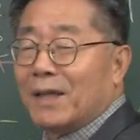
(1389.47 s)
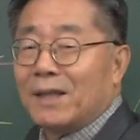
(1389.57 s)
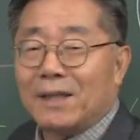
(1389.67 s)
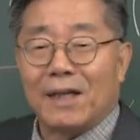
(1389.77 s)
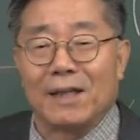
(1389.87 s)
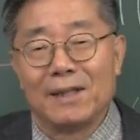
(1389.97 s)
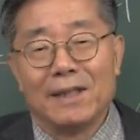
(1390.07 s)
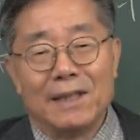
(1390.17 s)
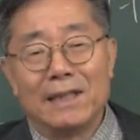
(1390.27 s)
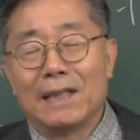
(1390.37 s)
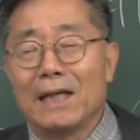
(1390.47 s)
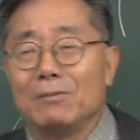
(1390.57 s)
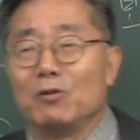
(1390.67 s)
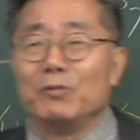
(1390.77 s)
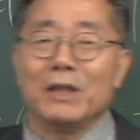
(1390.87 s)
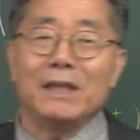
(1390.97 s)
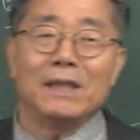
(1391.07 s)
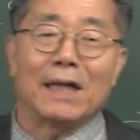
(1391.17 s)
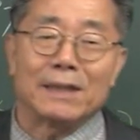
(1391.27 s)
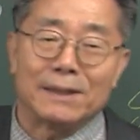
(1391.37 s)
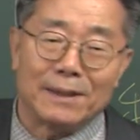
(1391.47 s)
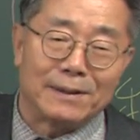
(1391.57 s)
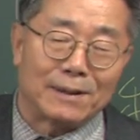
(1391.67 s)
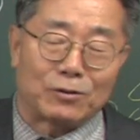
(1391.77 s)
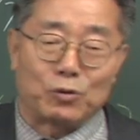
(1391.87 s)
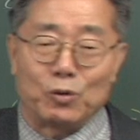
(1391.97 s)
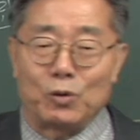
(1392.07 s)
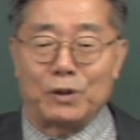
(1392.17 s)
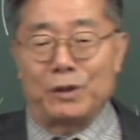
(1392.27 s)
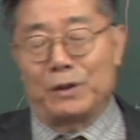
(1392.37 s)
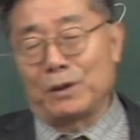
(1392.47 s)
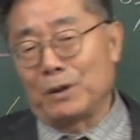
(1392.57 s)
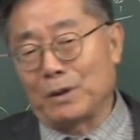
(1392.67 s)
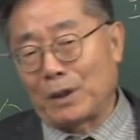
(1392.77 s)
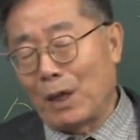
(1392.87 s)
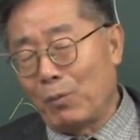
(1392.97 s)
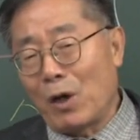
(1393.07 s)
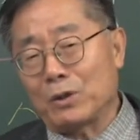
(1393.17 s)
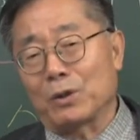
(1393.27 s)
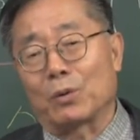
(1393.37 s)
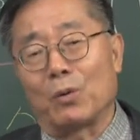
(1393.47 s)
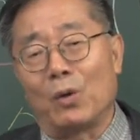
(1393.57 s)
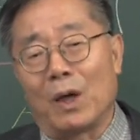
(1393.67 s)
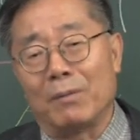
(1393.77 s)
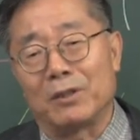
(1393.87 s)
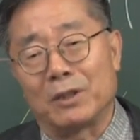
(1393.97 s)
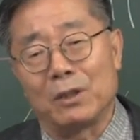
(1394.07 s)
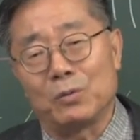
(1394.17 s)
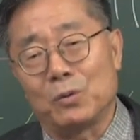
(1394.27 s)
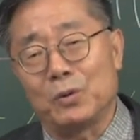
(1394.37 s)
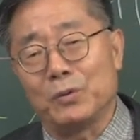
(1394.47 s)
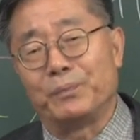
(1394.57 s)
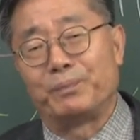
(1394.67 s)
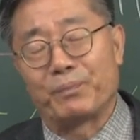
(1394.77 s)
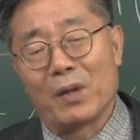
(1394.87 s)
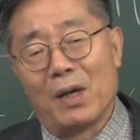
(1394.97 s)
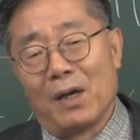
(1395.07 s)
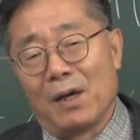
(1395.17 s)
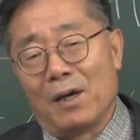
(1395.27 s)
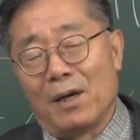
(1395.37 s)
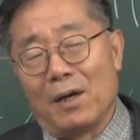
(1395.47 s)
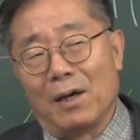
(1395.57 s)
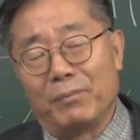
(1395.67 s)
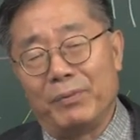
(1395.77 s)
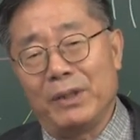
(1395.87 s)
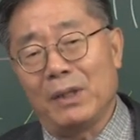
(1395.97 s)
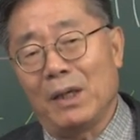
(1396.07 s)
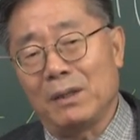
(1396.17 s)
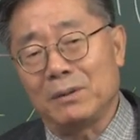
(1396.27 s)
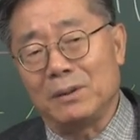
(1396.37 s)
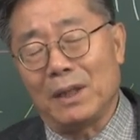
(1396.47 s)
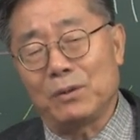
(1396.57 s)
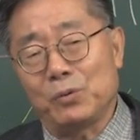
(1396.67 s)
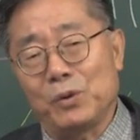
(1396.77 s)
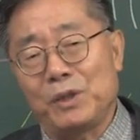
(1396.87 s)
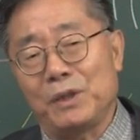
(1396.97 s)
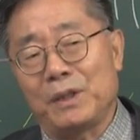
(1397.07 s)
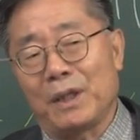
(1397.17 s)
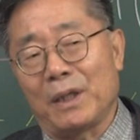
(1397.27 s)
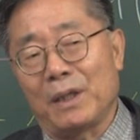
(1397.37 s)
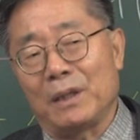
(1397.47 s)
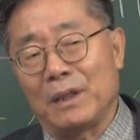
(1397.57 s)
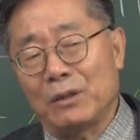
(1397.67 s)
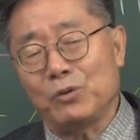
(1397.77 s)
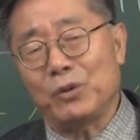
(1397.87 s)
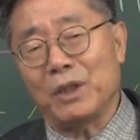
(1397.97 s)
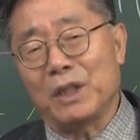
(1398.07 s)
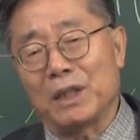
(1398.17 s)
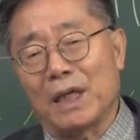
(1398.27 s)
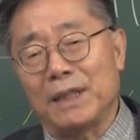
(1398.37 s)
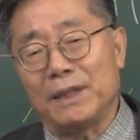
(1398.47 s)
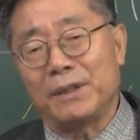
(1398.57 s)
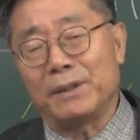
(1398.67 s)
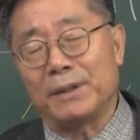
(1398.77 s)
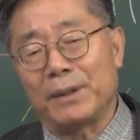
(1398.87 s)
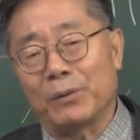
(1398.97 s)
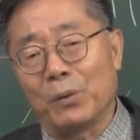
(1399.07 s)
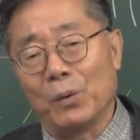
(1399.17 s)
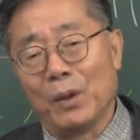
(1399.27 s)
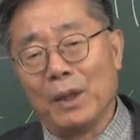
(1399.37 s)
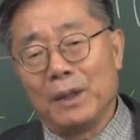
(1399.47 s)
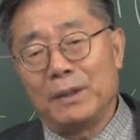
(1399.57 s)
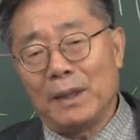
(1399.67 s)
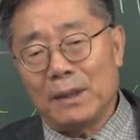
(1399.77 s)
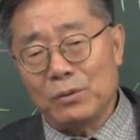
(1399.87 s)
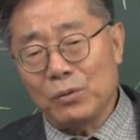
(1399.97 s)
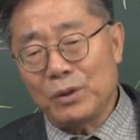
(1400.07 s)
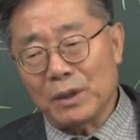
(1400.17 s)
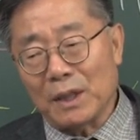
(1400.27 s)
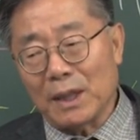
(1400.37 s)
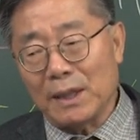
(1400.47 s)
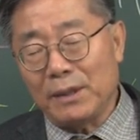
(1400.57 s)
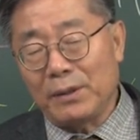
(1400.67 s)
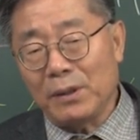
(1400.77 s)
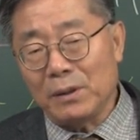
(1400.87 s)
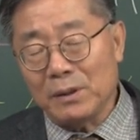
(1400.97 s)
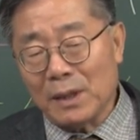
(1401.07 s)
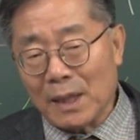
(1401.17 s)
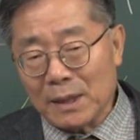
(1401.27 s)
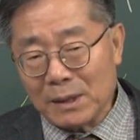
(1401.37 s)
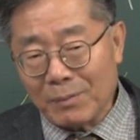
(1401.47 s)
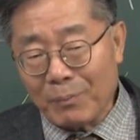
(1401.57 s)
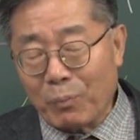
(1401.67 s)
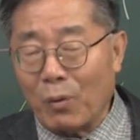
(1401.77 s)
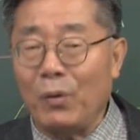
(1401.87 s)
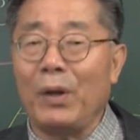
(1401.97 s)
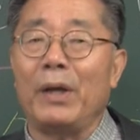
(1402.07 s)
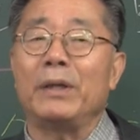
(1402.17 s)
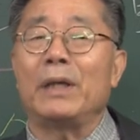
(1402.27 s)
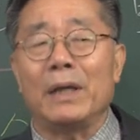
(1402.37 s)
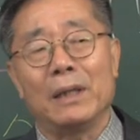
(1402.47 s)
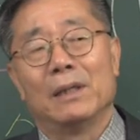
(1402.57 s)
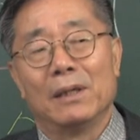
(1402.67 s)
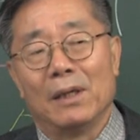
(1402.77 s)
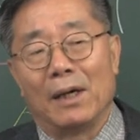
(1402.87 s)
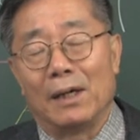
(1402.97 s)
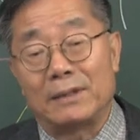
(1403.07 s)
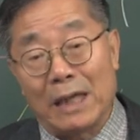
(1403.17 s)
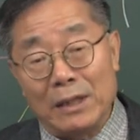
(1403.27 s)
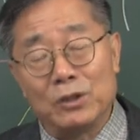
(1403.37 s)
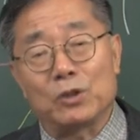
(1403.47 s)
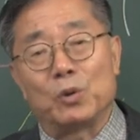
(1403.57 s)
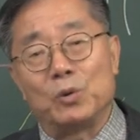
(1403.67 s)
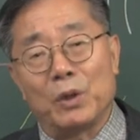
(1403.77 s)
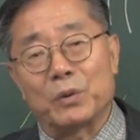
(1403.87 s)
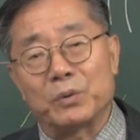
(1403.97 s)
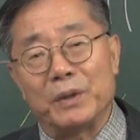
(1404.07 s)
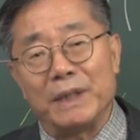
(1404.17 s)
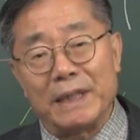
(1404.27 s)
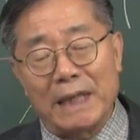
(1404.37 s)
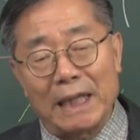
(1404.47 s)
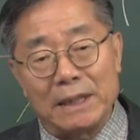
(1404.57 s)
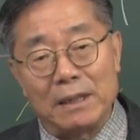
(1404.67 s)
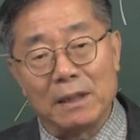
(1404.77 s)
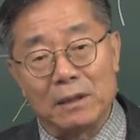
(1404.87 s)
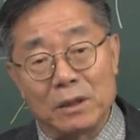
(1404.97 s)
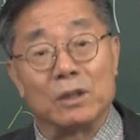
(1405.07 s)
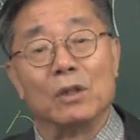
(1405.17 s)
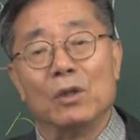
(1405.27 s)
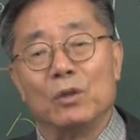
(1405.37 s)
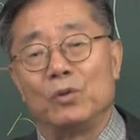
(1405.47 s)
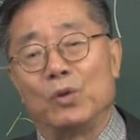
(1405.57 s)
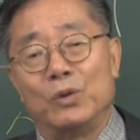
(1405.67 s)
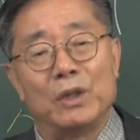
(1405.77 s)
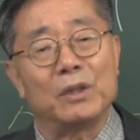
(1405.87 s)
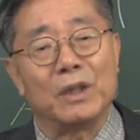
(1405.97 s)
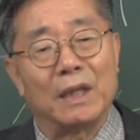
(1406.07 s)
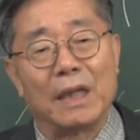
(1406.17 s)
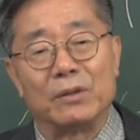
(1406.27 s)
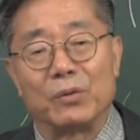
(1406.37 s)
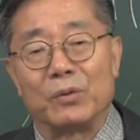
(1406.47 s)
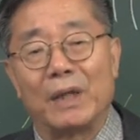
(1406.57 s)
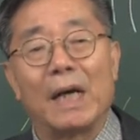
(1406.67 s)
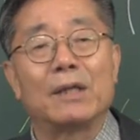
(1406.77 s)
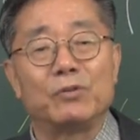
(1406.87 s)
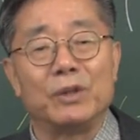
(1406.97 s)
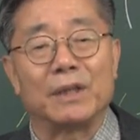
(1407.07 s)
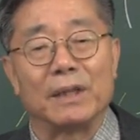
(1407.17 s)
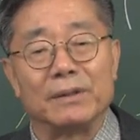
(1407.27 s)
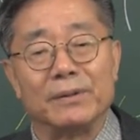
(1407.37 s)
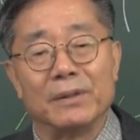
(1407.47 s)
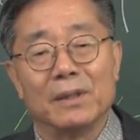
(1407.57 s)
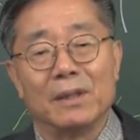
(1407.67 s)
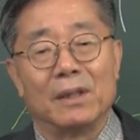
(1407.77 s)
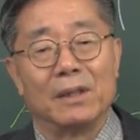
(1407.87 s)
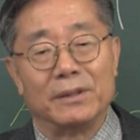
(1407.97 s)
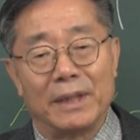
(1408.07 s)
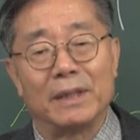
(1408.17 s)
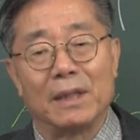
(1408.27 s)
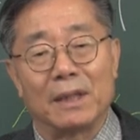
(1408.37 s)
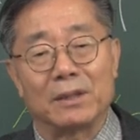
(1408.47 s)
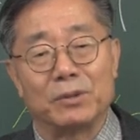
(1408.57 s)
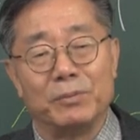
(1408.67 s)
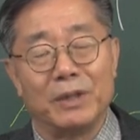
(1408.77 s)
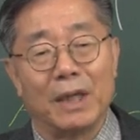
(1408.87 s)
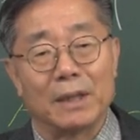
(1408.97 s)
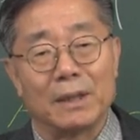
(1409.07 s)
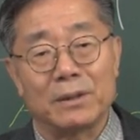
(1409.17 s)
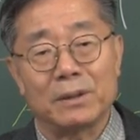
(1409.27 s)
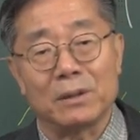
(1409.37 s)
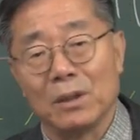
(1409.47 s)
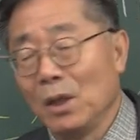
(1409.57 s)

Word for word: 그러니까 인간의 문명이라는 걸 이제 쭉그 개보학적으로 올라가면 결국은 아, 미래는 예술 시대에 예술적 인간이 되어야 되고 예술적 인간이 되어야지만 본래의 아, 자연적 존재로서 인간 즉 존재적 인간으로 향할 수 있다는 어, 얘기를 하겠습니다. 그래서